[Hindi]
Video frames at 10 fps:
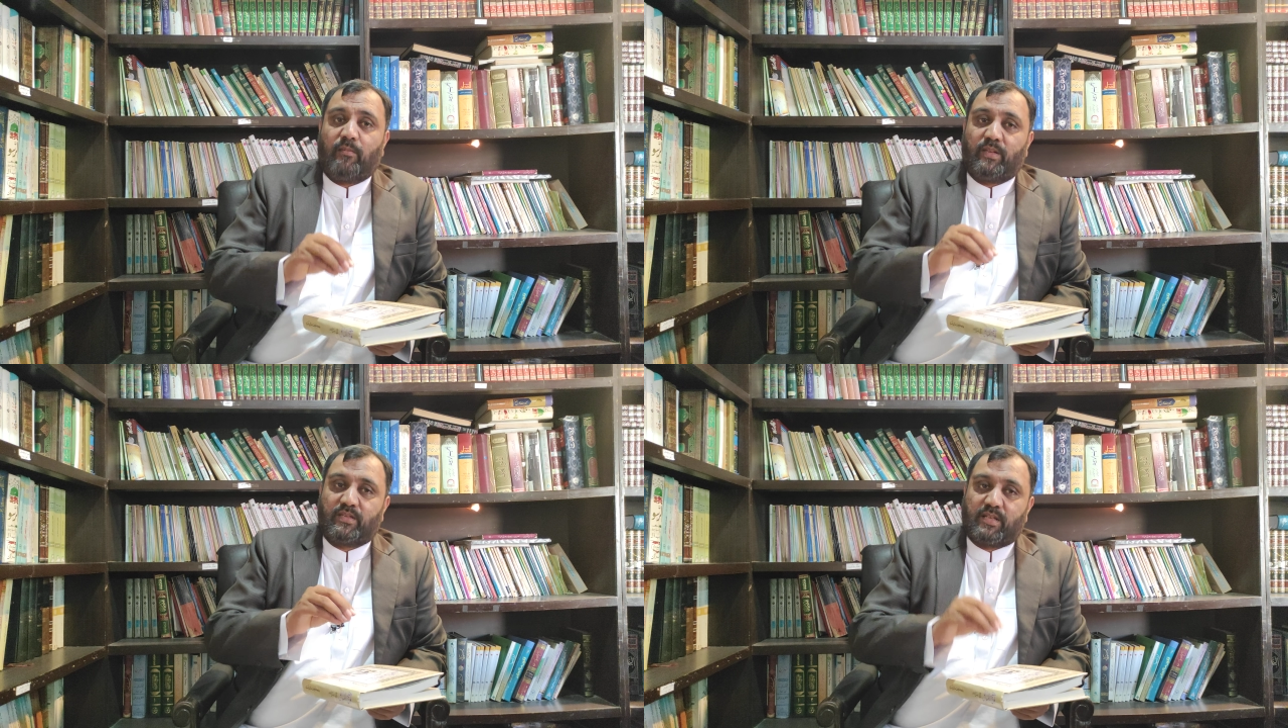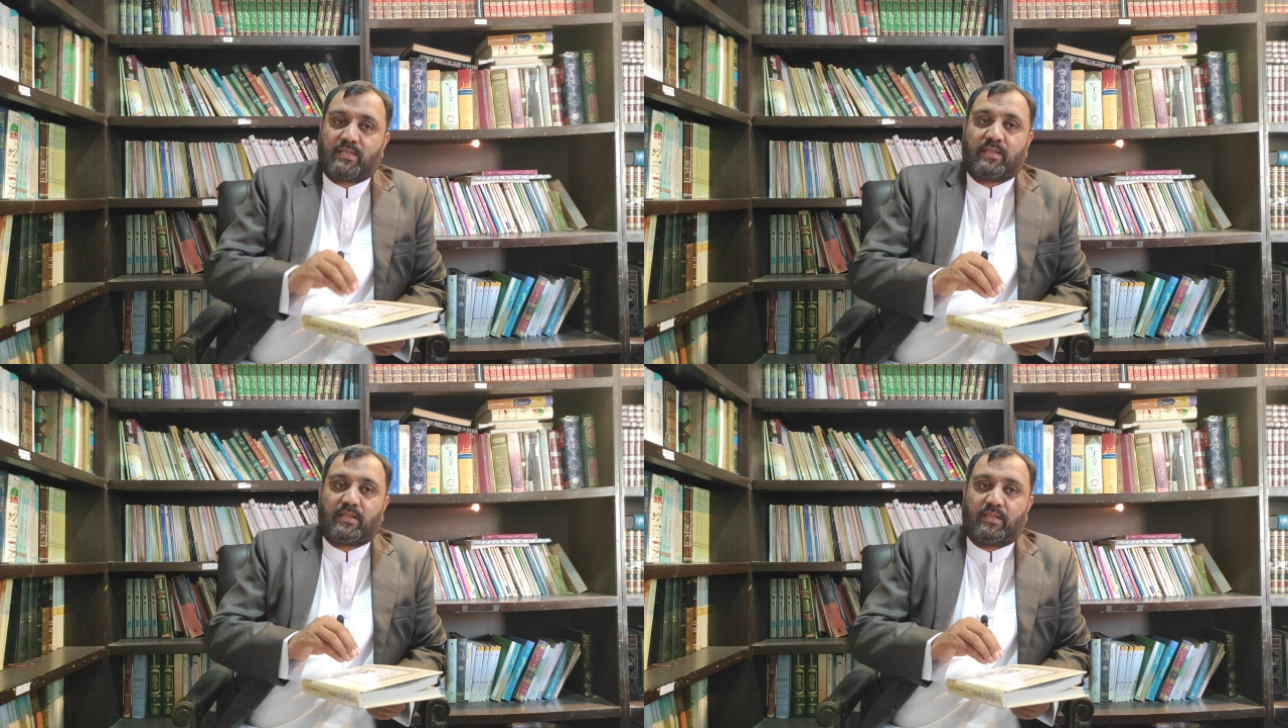हम
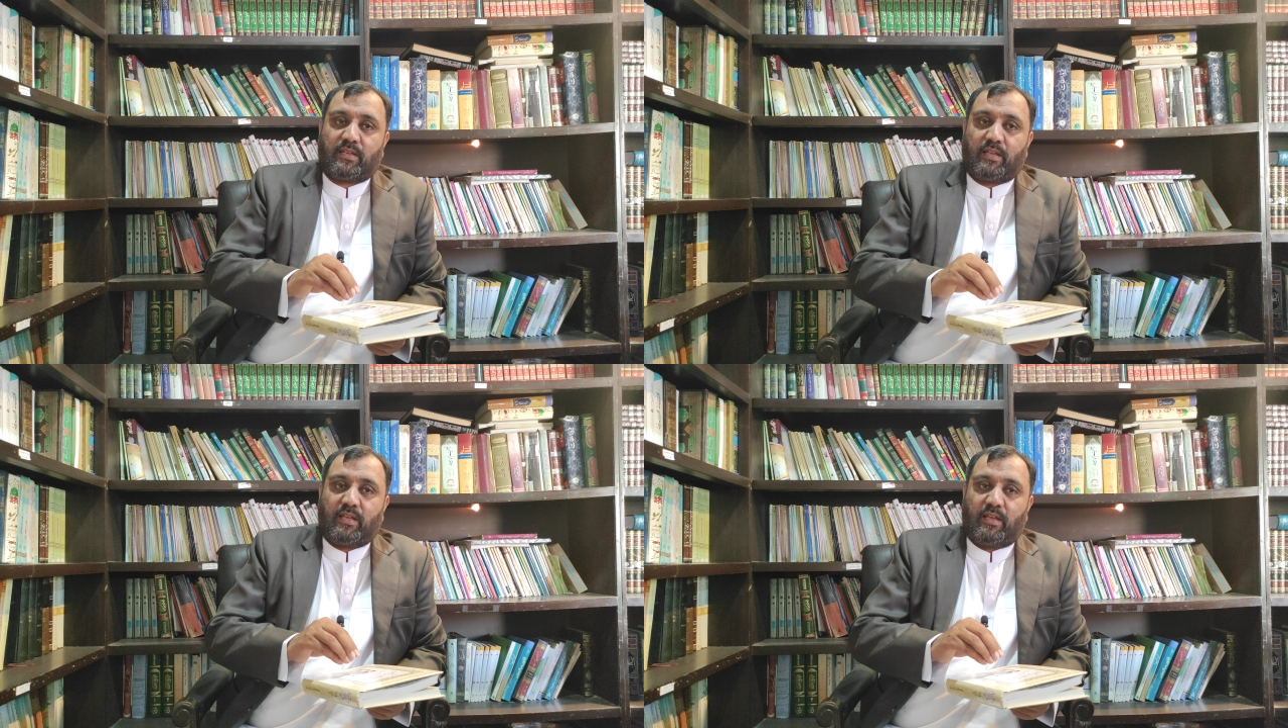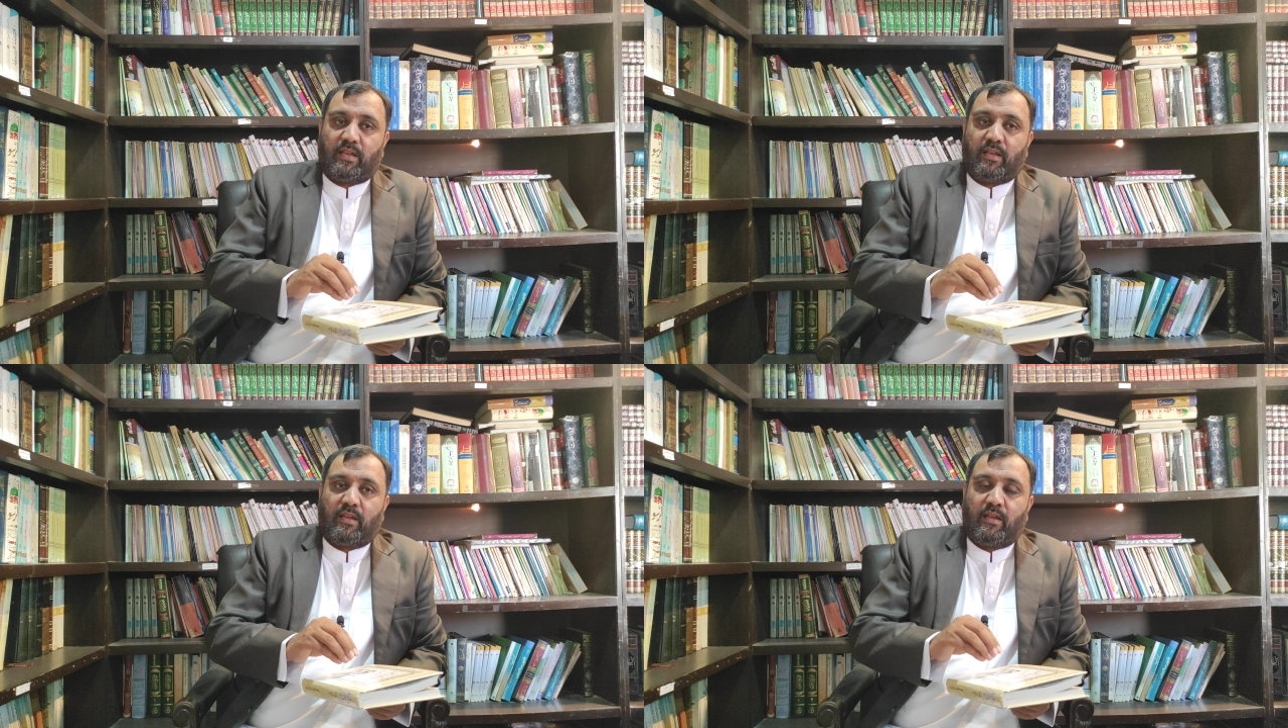डिस्कस करते
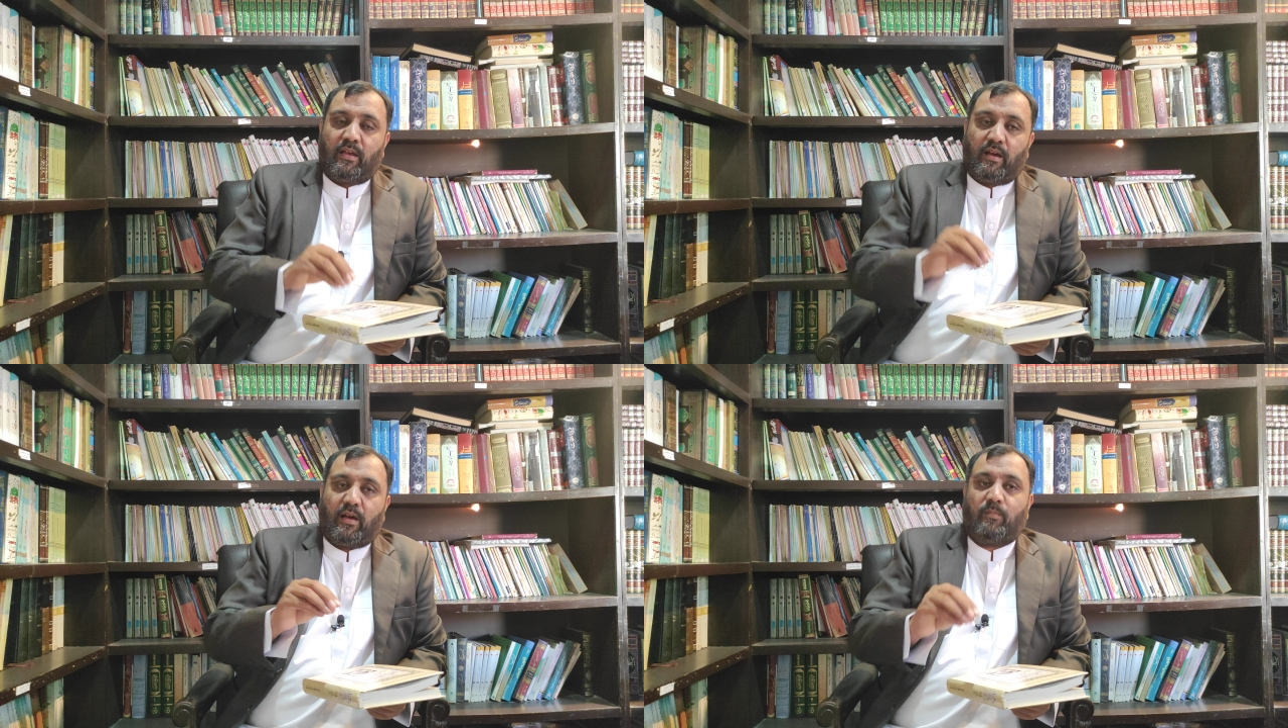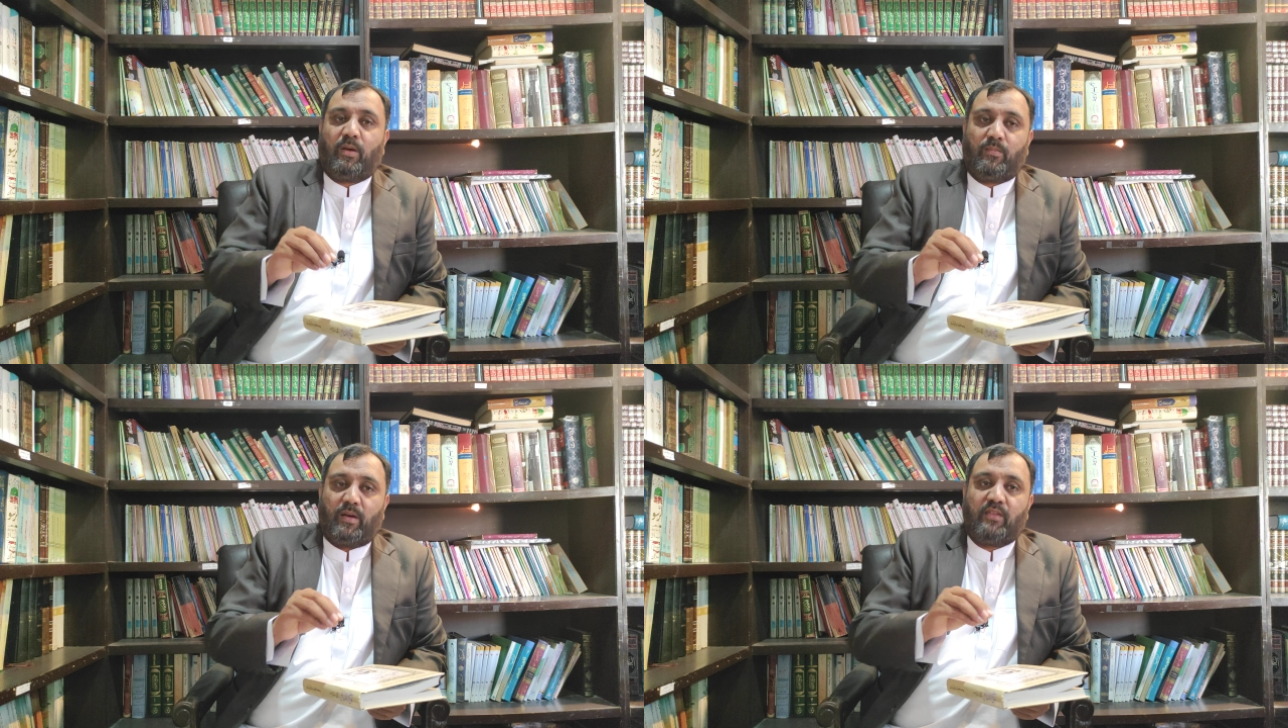रहेंगे आप
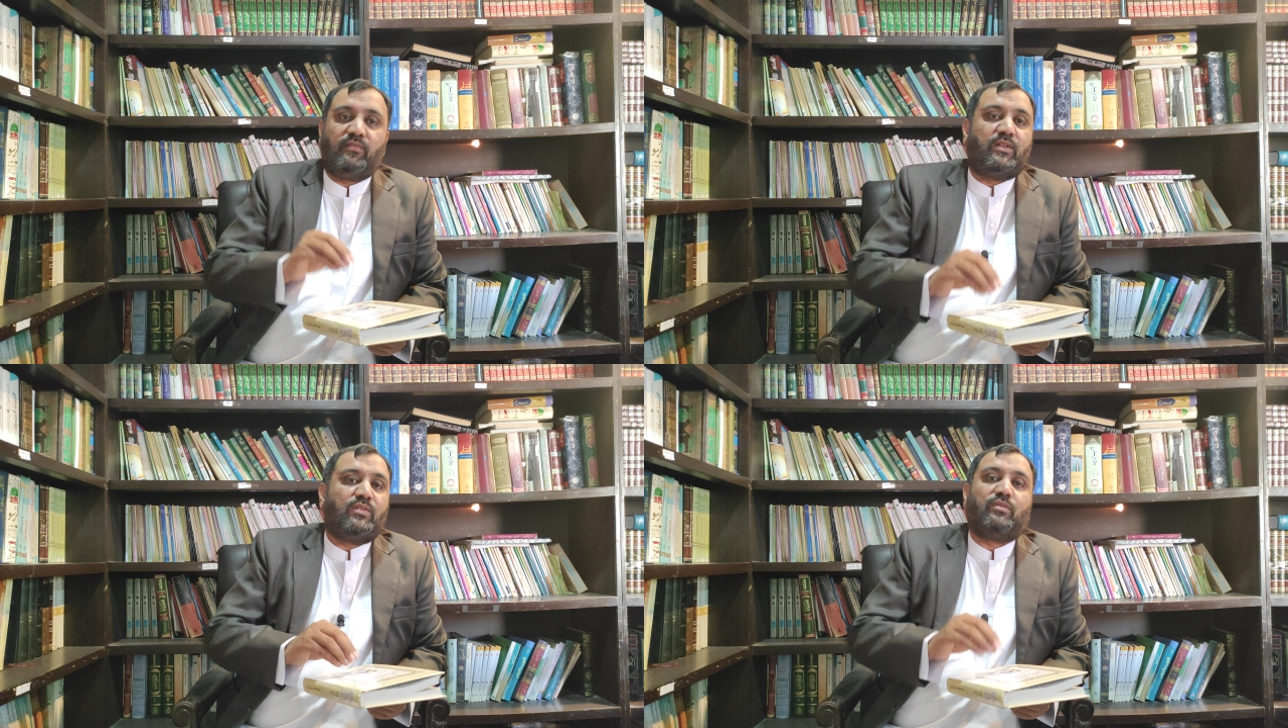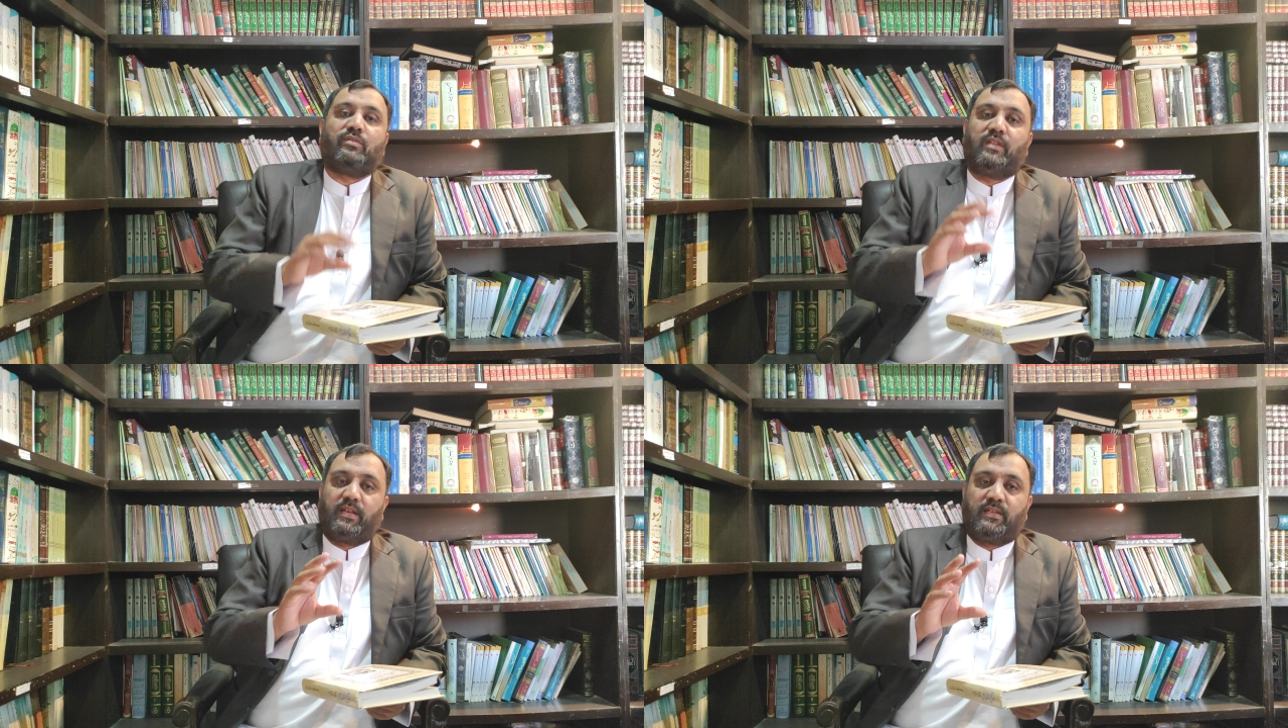हमारी वीडियो
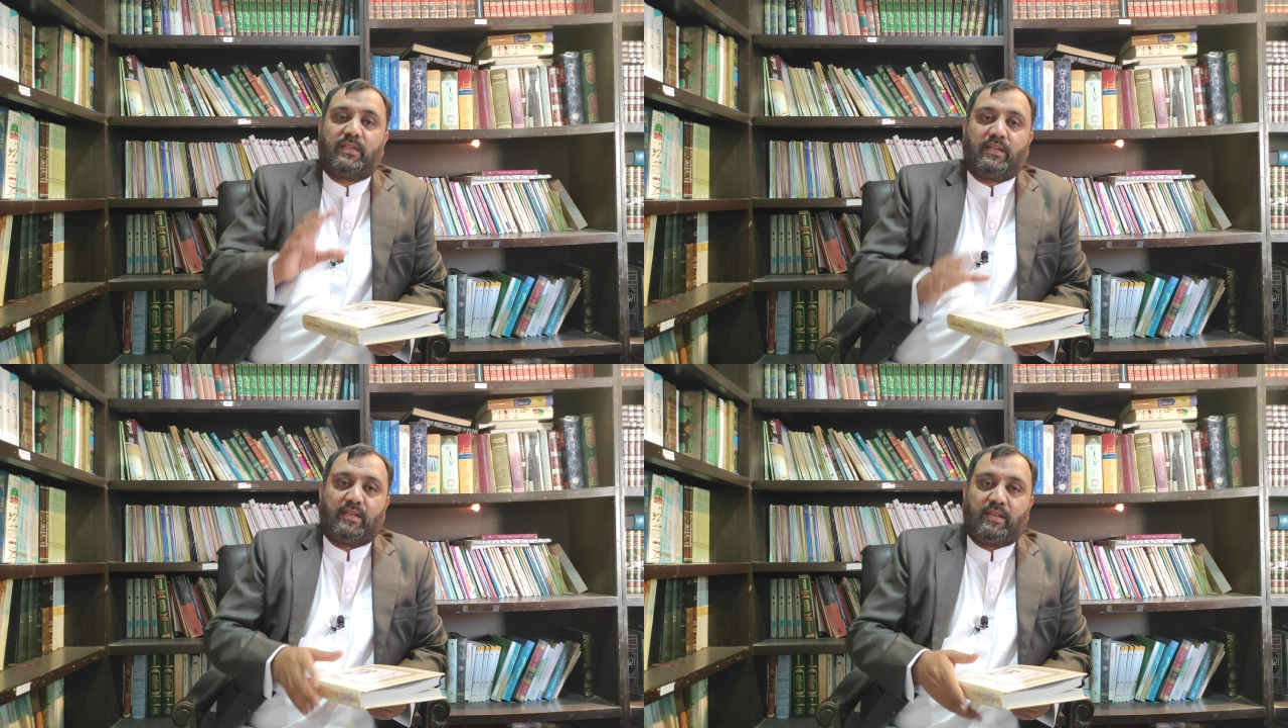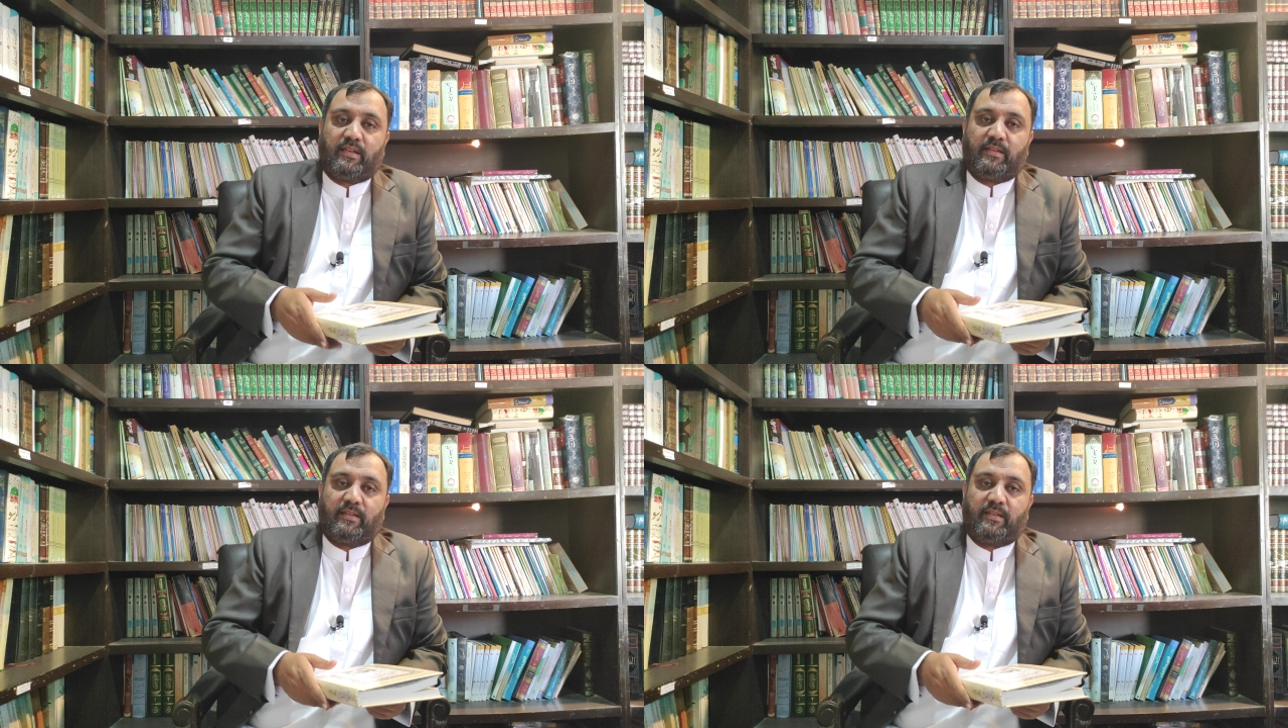देखते रहिए